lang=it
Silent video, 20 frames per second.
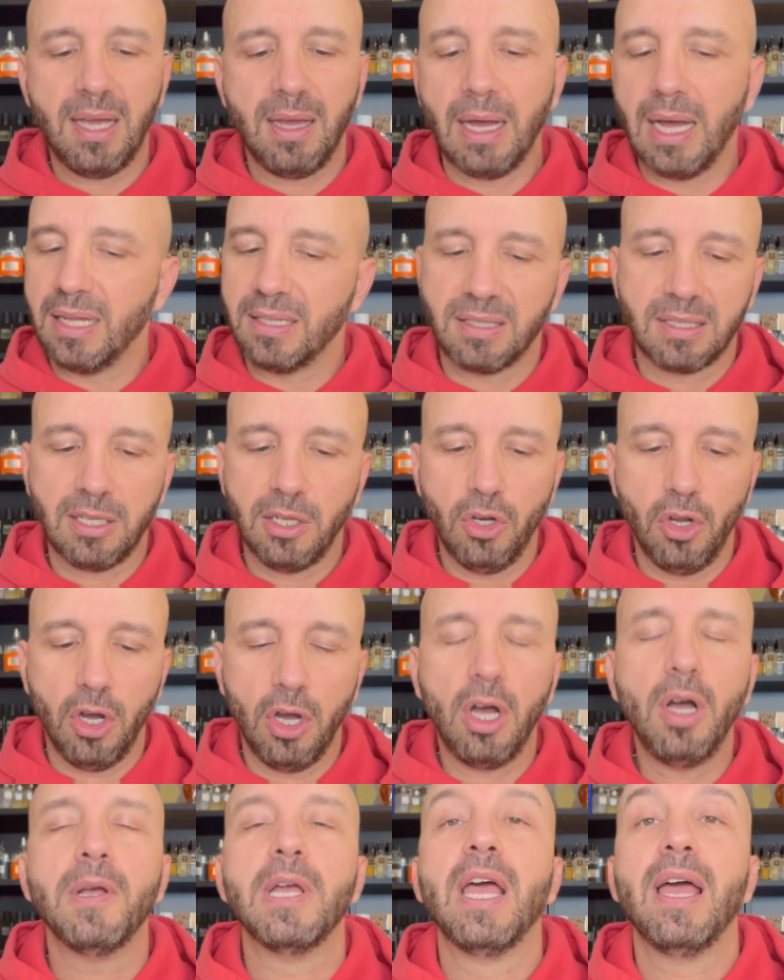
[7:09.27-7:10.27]
anzi
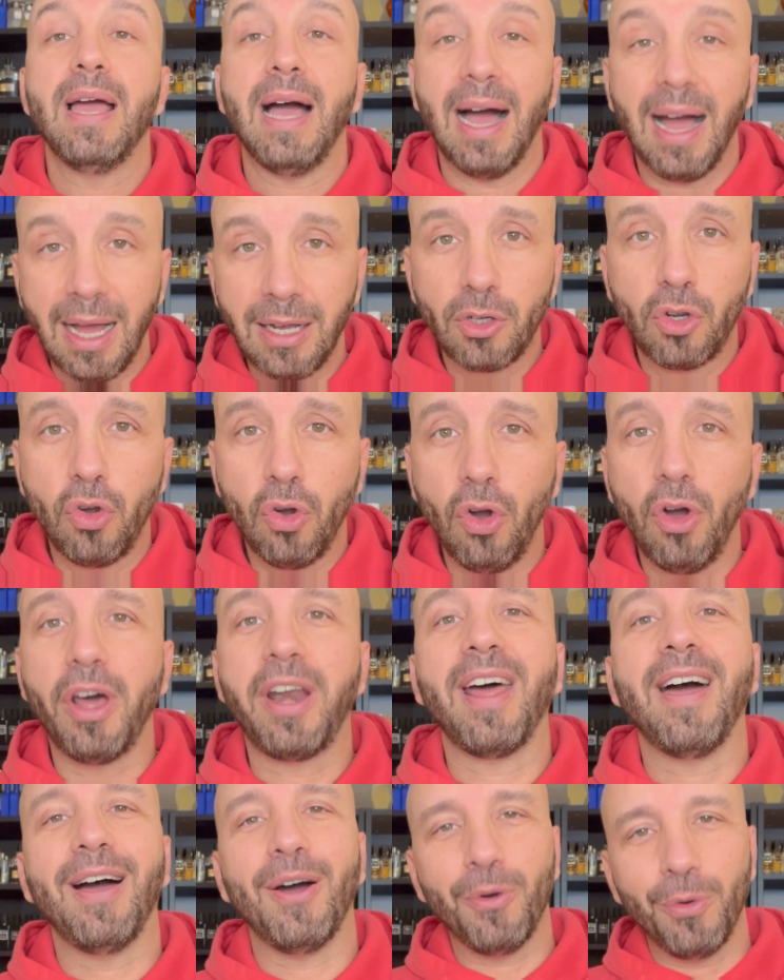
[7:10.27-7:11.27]
no,
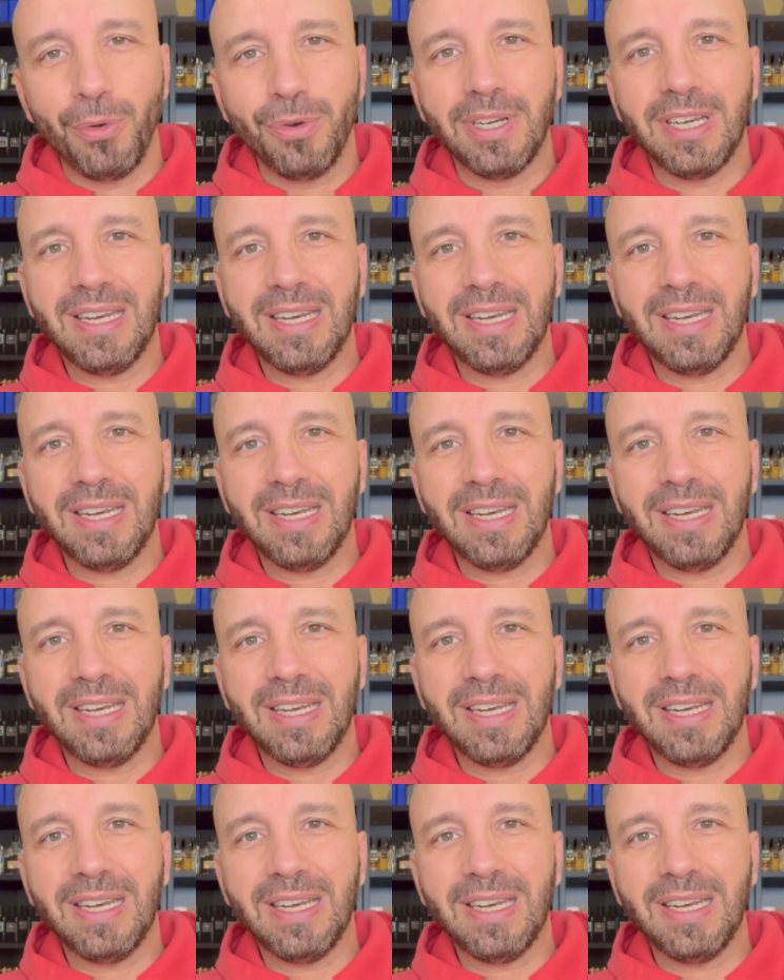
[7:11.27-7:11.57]
ancora un